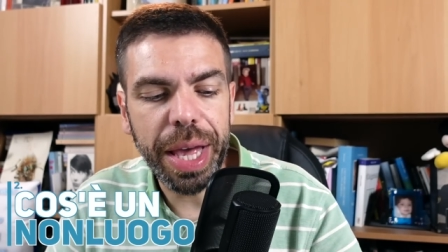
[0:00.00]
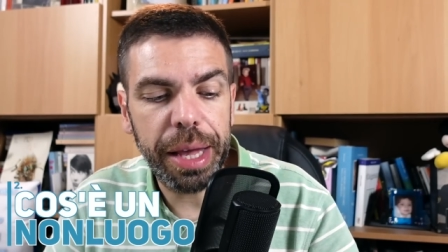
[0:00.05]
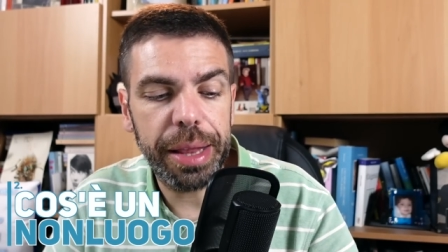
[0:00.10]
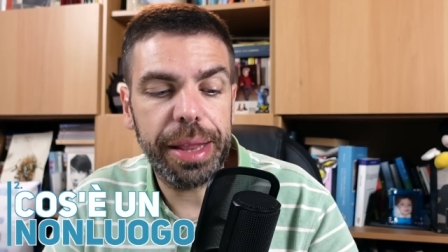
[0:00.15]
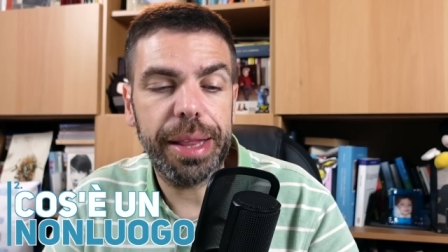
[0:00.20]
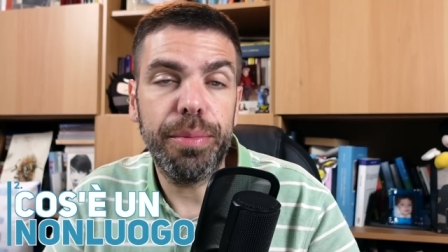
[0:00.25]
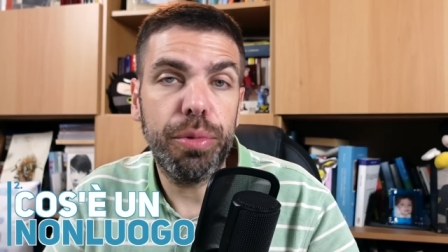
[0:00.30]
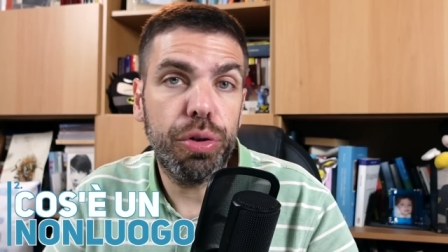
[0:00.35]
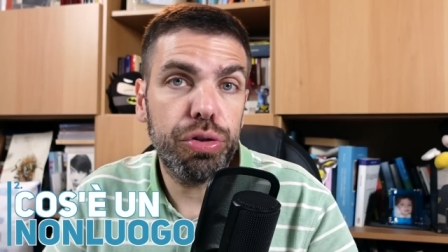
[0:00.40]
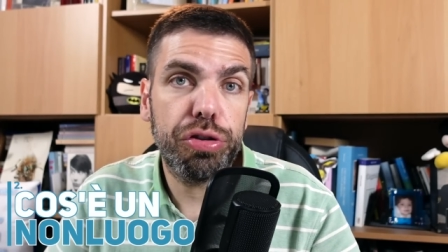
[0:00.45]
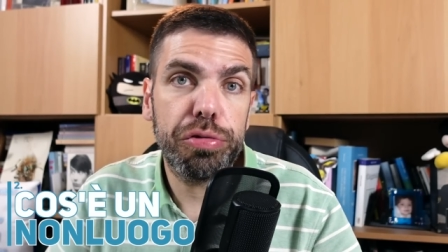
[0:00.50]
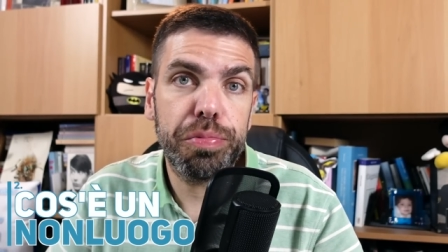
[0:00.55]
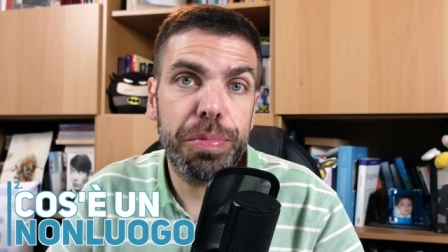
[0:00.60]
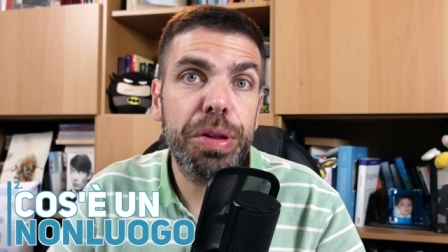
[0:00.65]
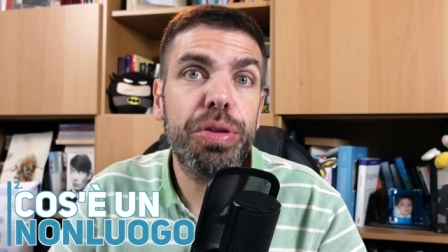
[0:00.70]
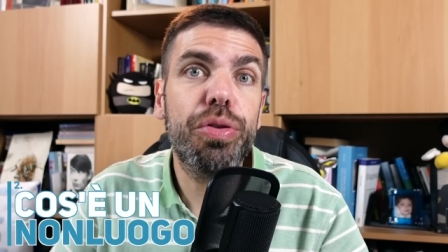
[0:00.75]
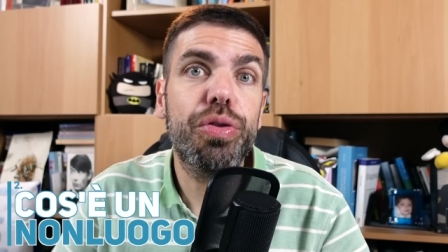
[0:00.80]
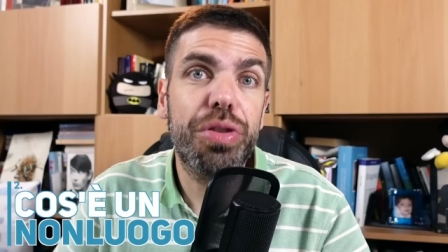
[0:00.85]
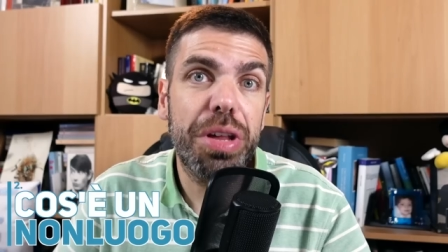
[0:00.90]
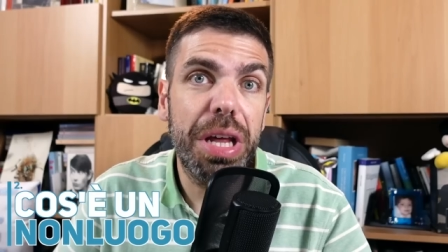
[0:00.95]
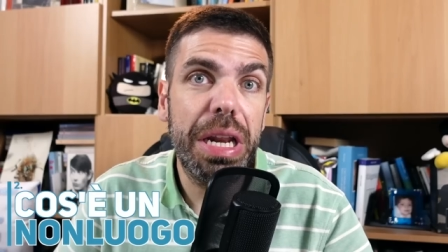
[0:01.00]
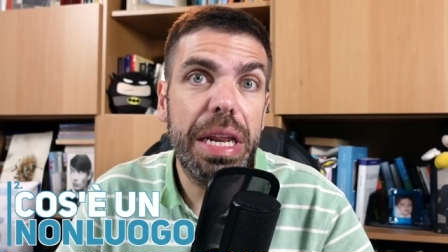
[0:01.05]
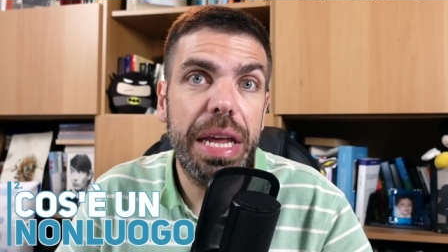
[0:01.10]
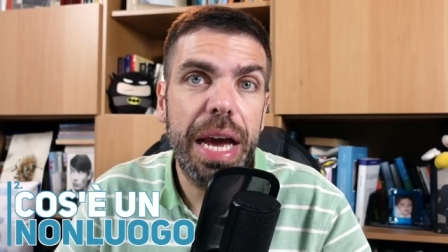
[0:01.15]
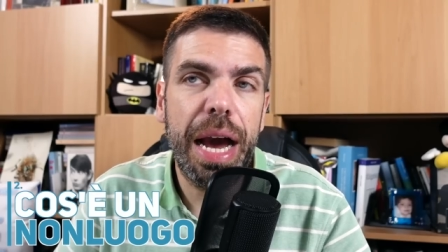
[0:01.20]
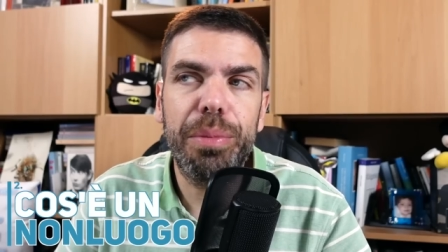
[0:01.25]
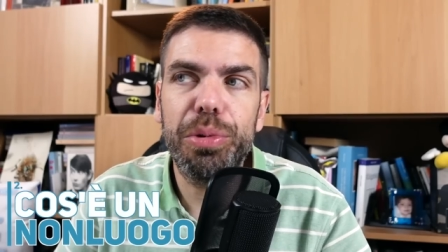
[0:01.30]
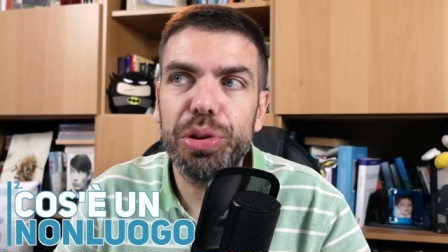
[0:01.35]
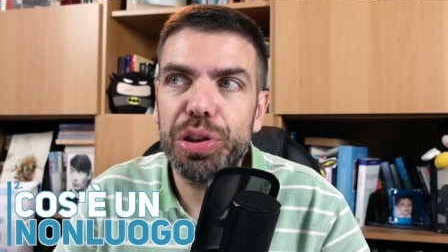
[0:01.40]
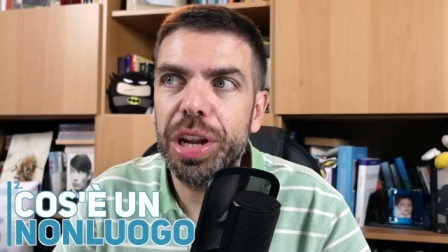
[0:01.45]
anzi molto spesso ci
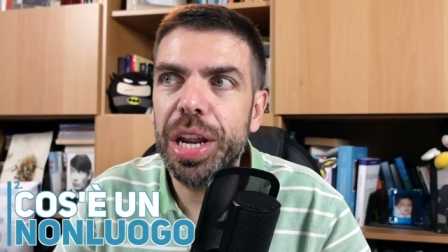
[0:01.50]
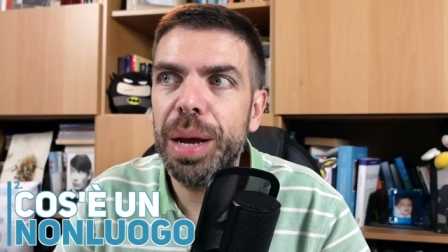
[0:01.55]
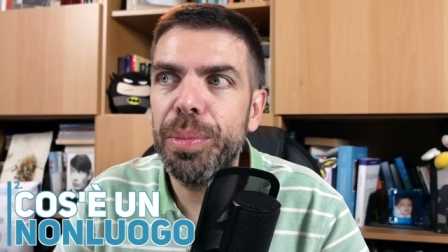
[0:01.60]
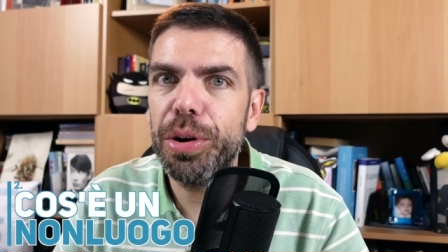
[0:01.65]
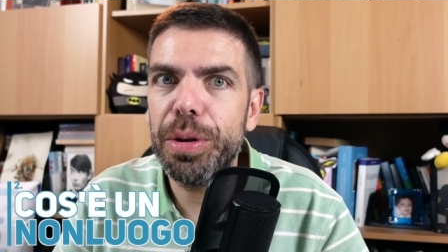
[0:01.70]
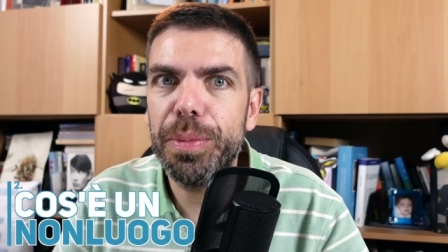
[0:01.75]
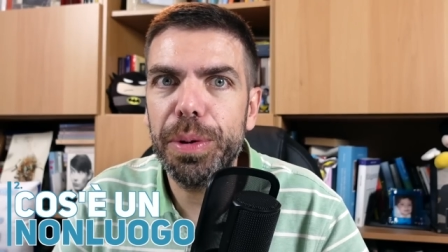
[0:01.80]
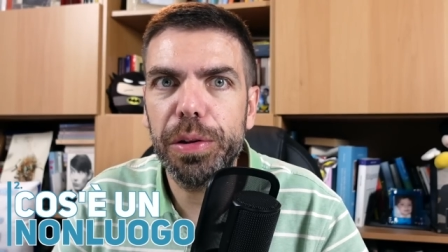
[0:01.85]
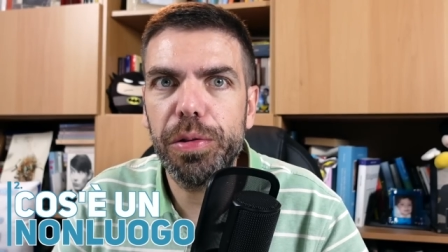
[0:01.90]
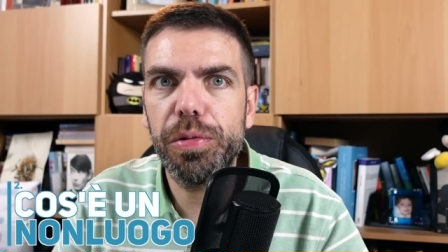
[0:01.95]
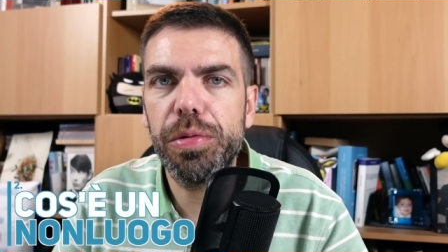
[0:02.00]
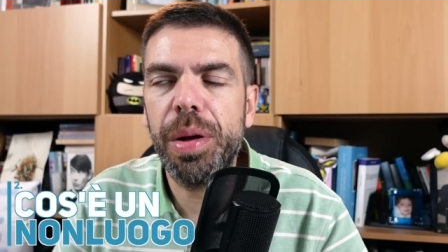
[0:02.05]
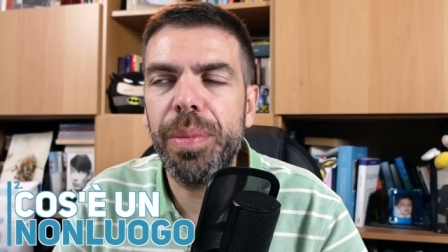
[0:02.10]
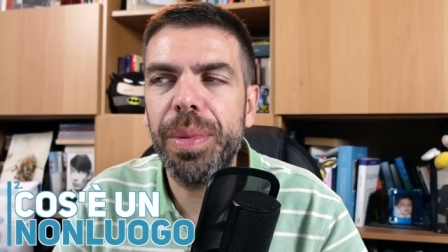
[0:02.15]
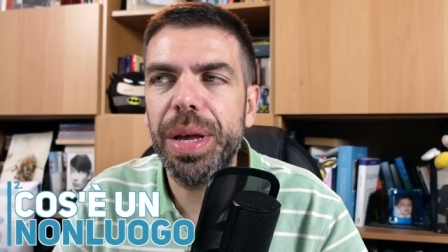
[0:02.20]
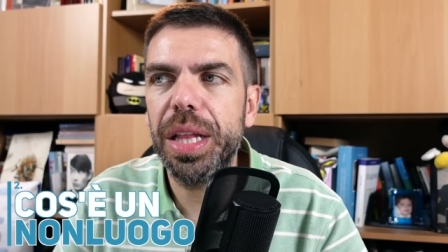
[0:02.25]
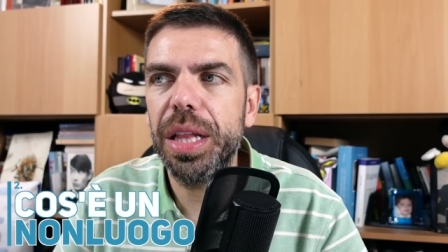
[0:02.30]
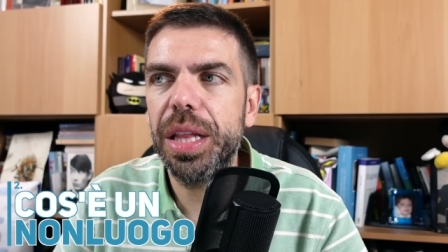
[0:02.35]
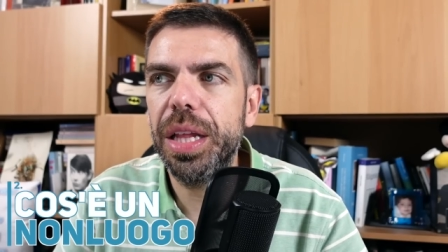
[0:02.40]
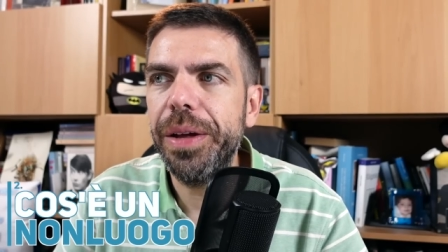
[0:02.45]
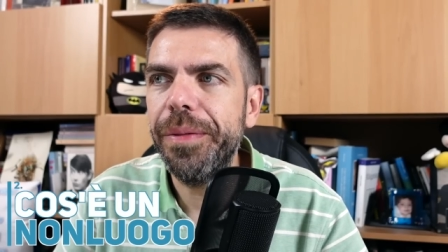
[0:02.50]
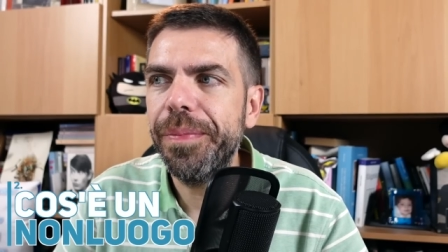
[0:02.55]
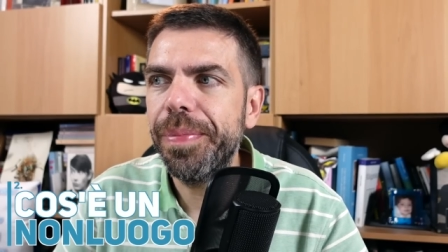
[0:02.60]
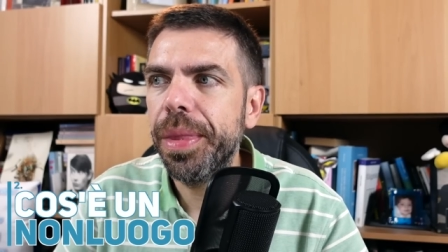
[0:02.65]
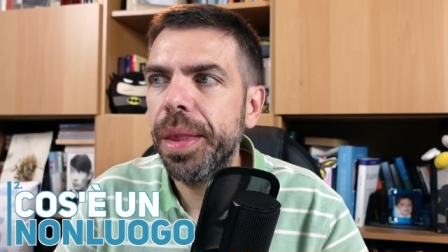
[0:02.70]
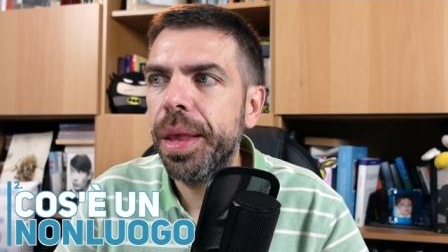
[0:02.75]
andiamo, ci andiamo ripetutamente,